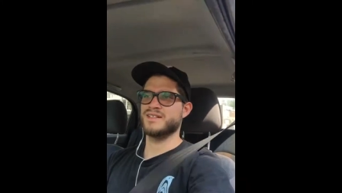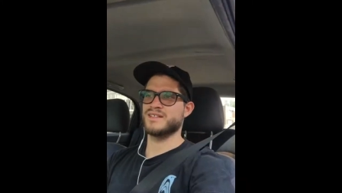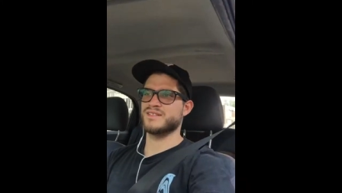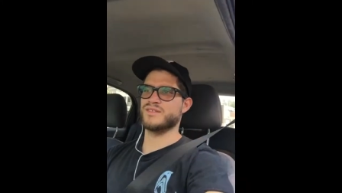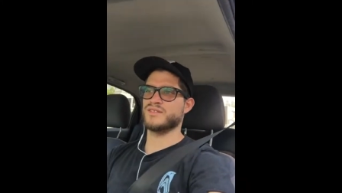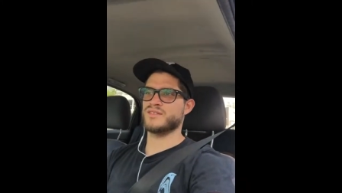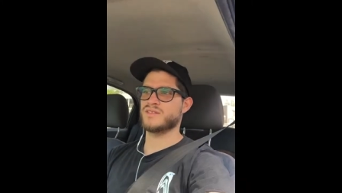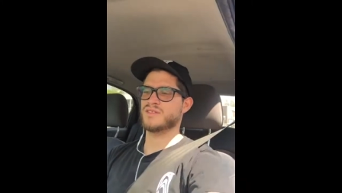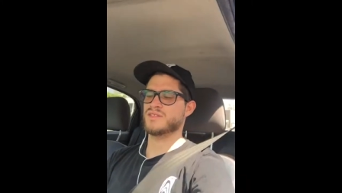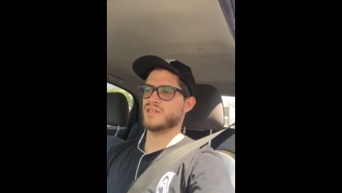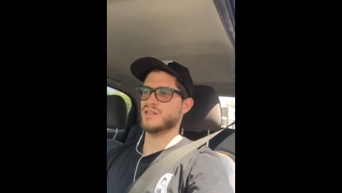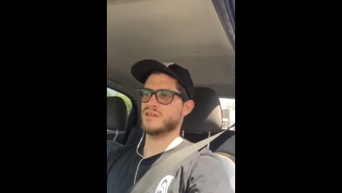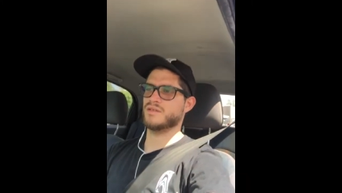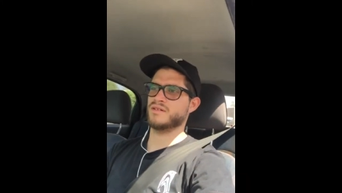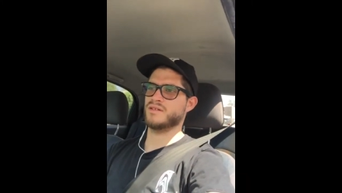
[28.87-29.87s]
No es
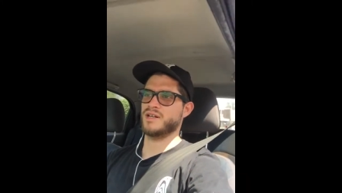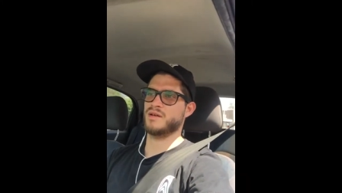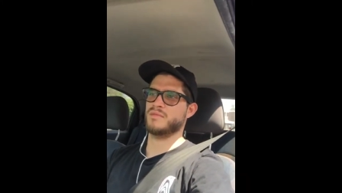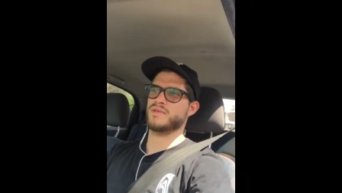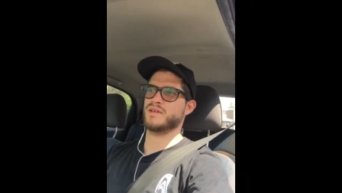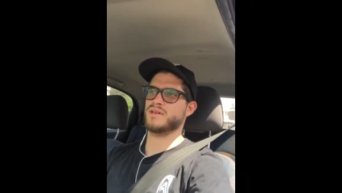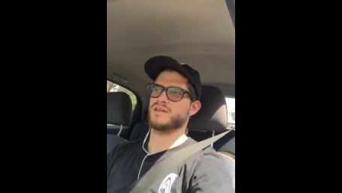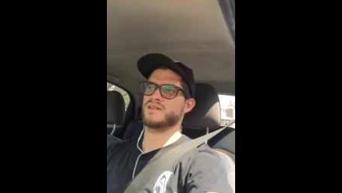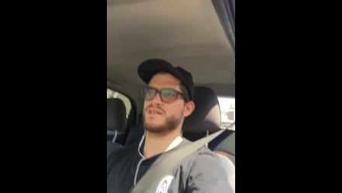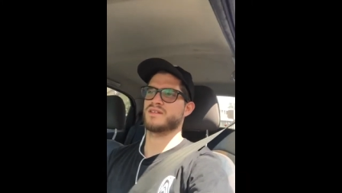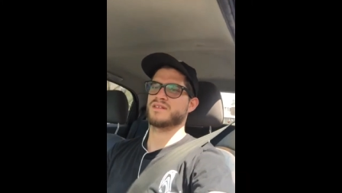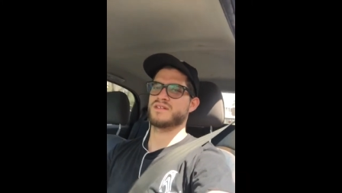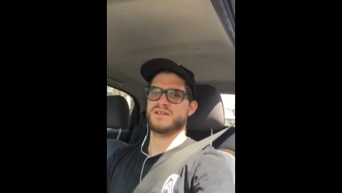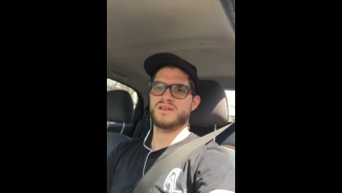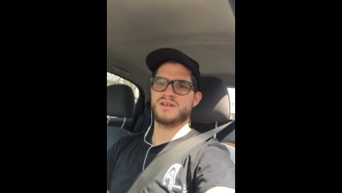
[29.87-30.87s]
sencillo, créeme.
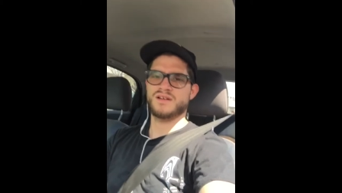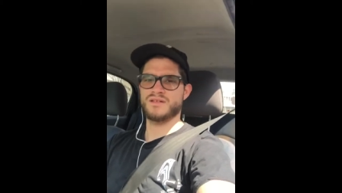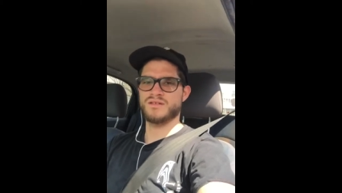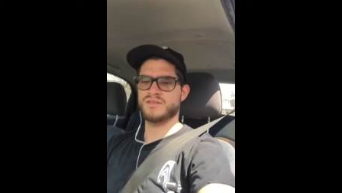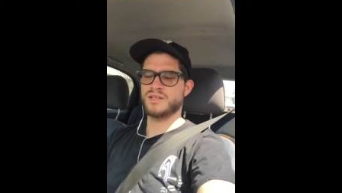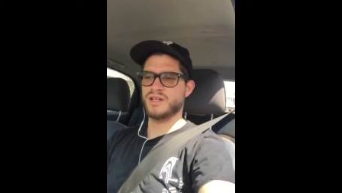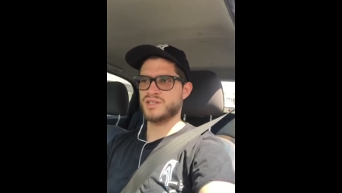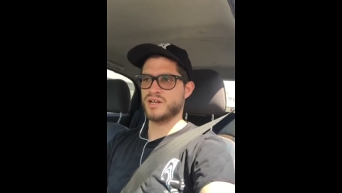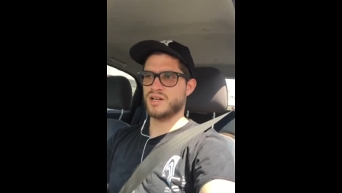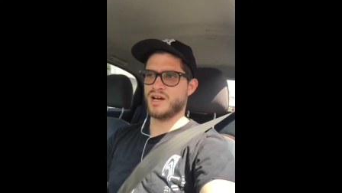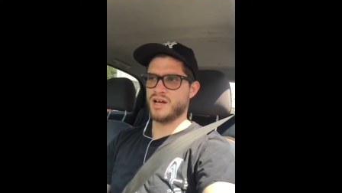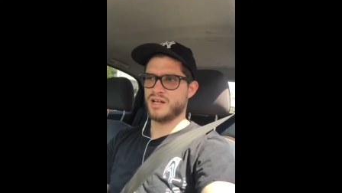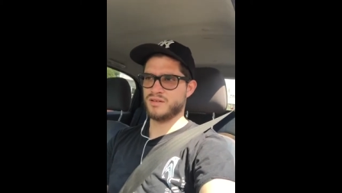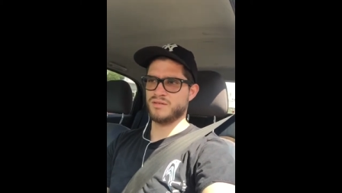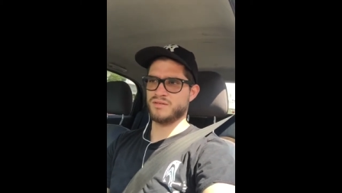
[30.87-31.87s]
Luego está
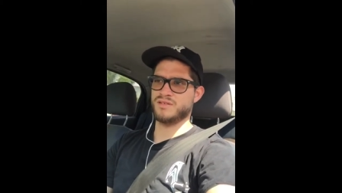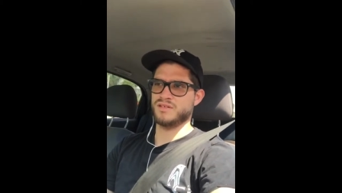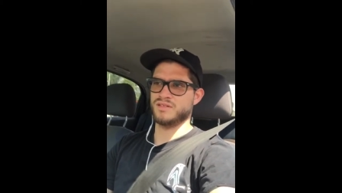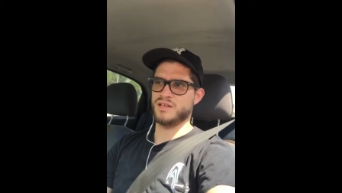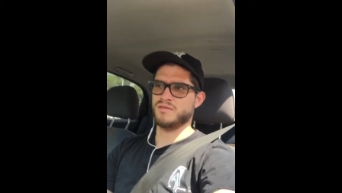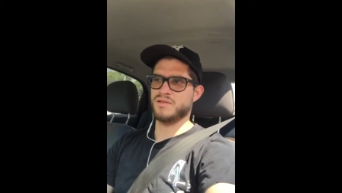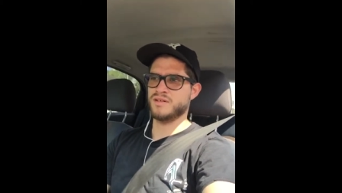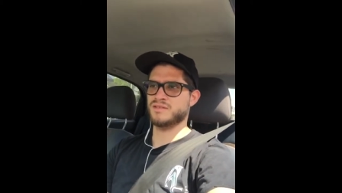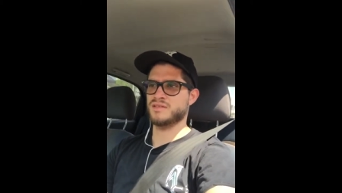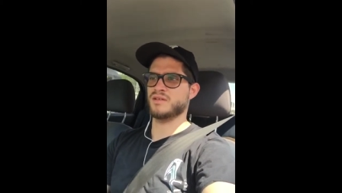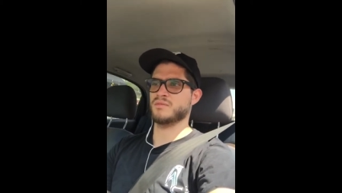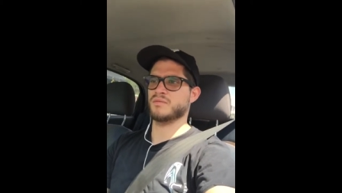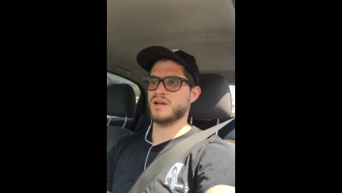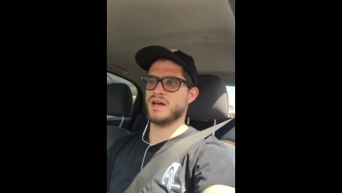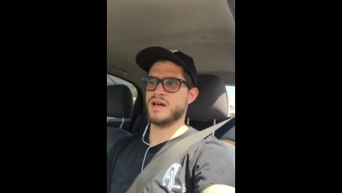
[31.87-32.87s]
checando si está bien el
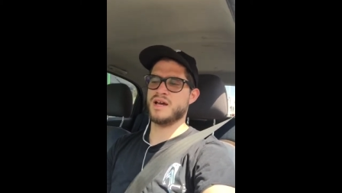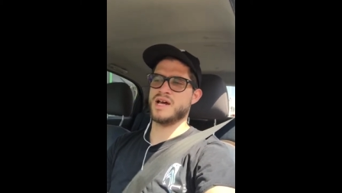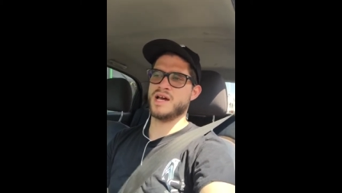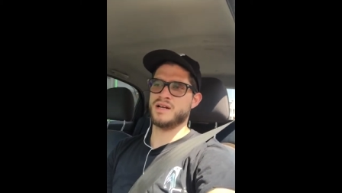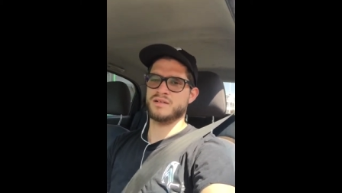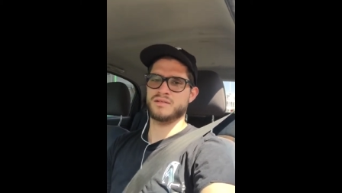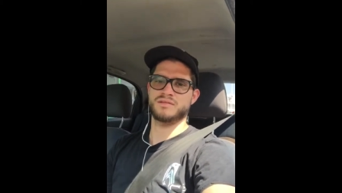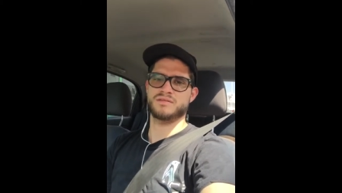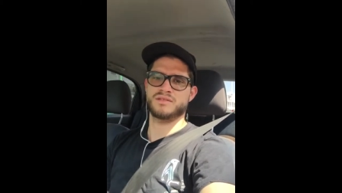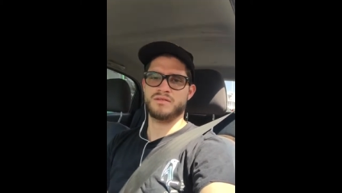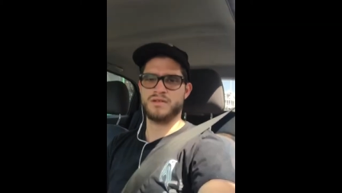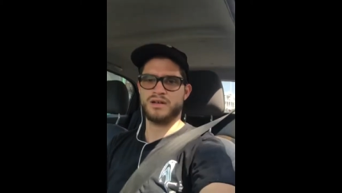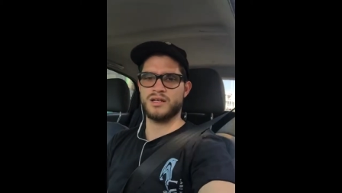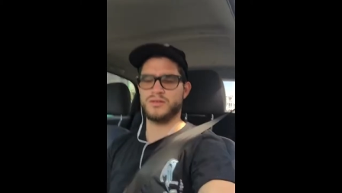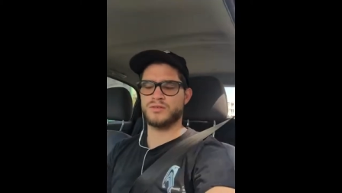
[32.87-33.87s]
celular, si está
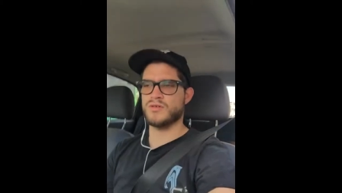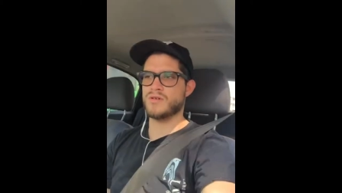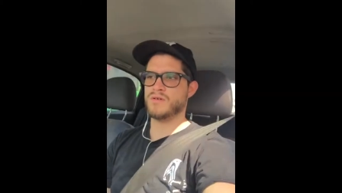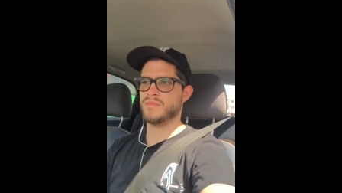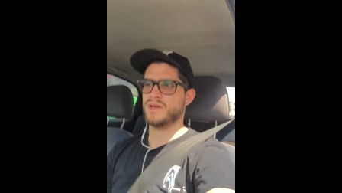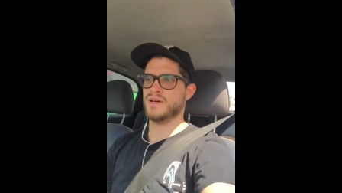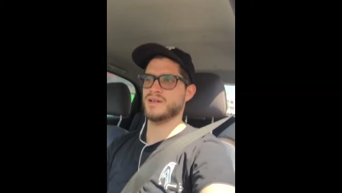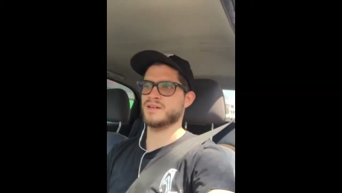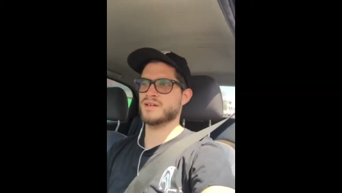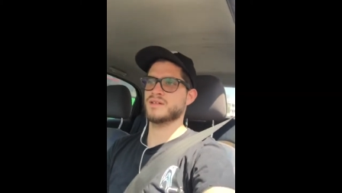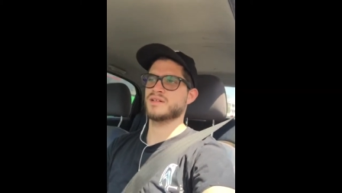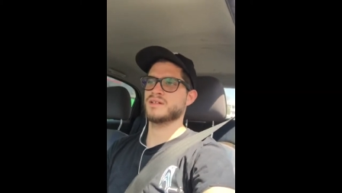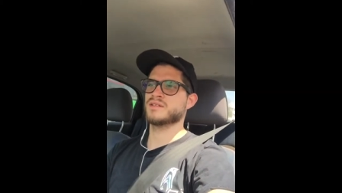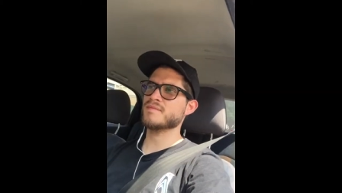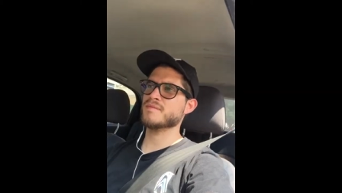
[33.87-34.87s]
bien la toma.
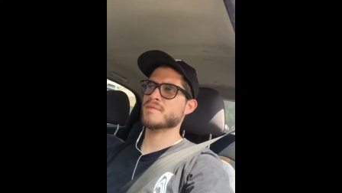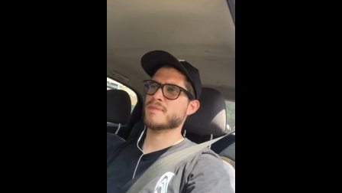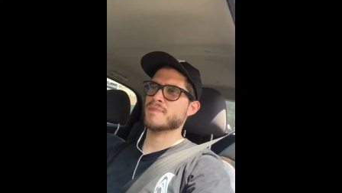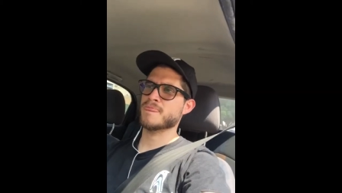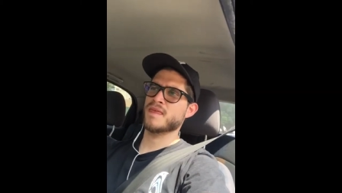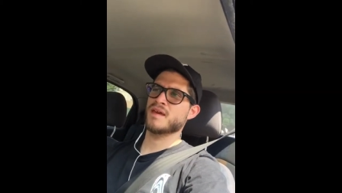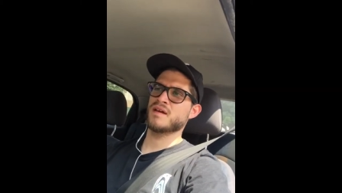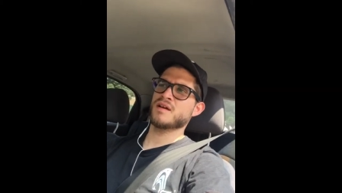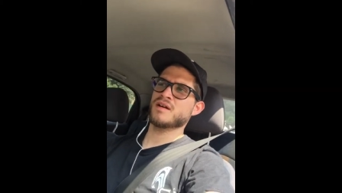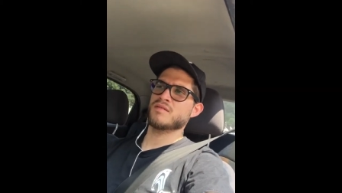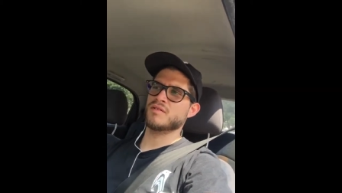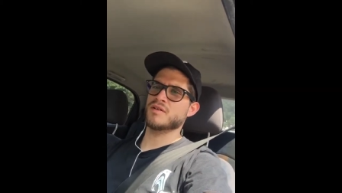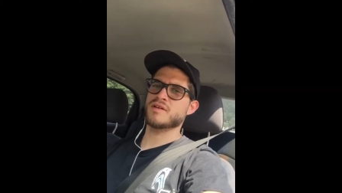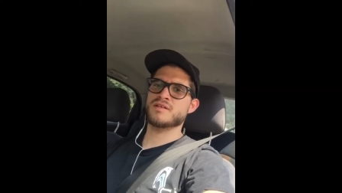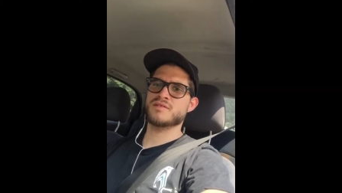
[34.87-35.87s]

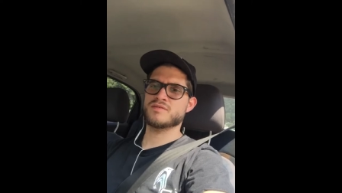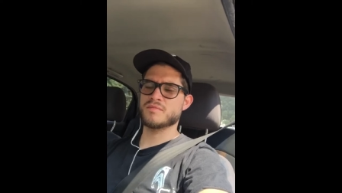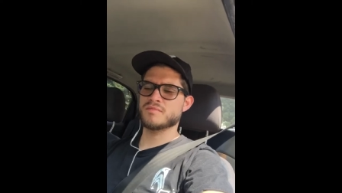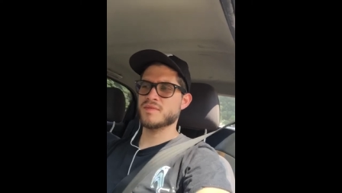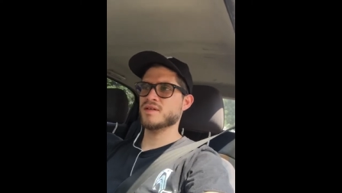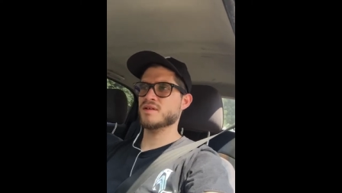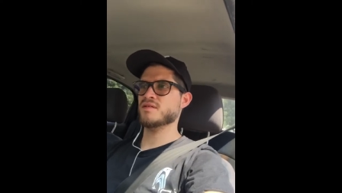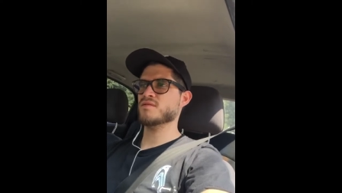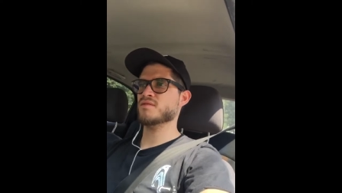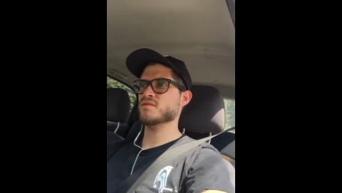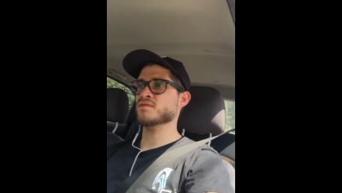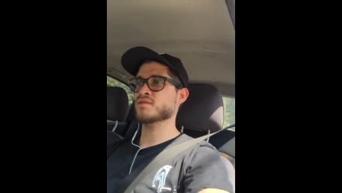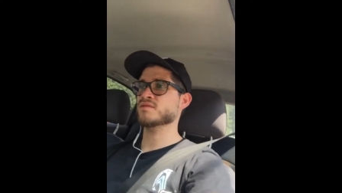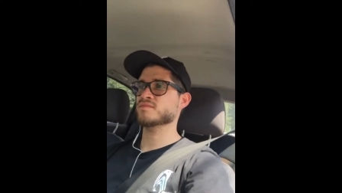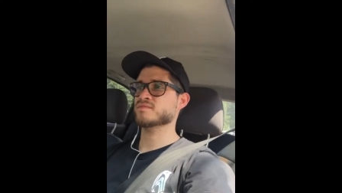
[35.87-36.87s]
Hoy es domingo,
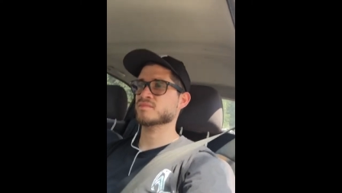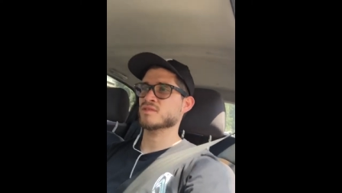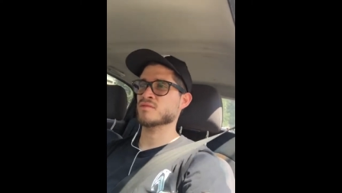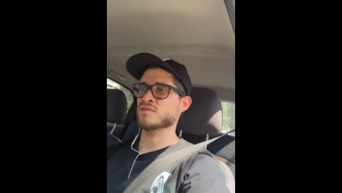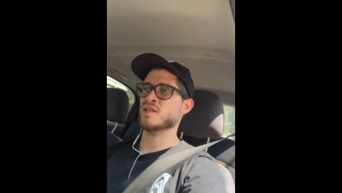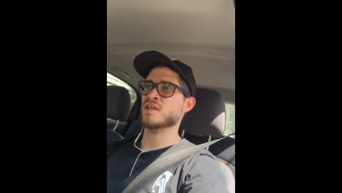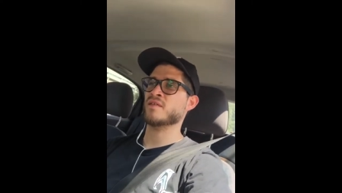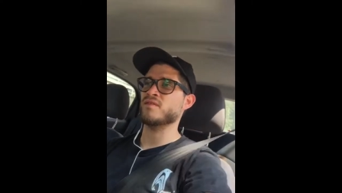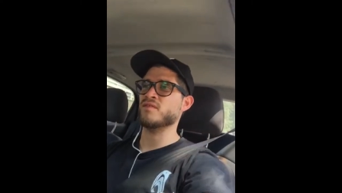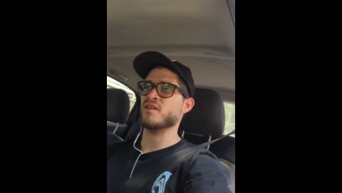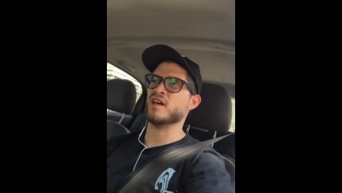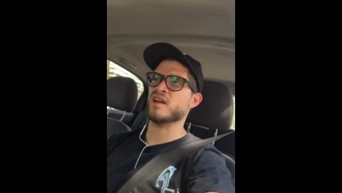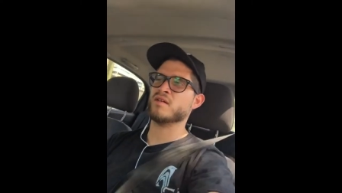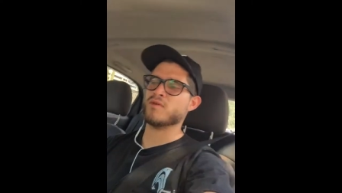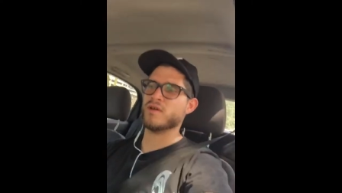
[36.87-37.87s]
un día de
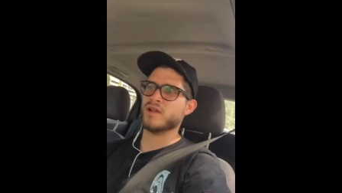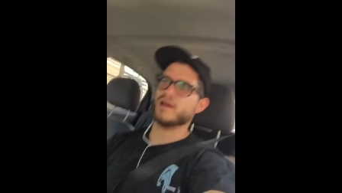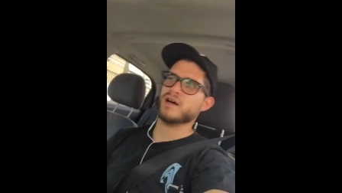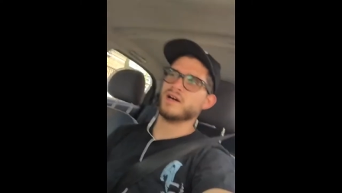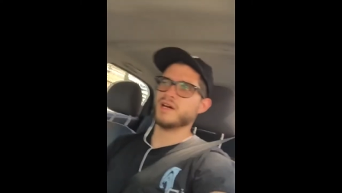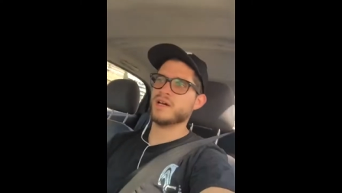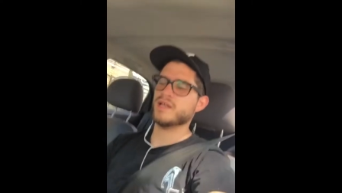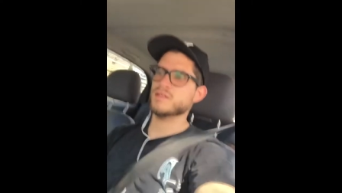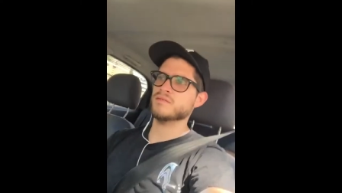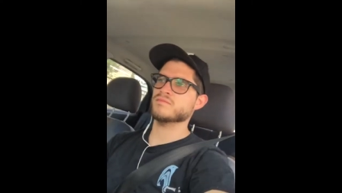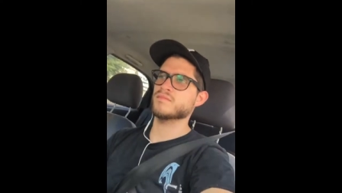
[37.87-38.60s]
flojera en Guadalajara.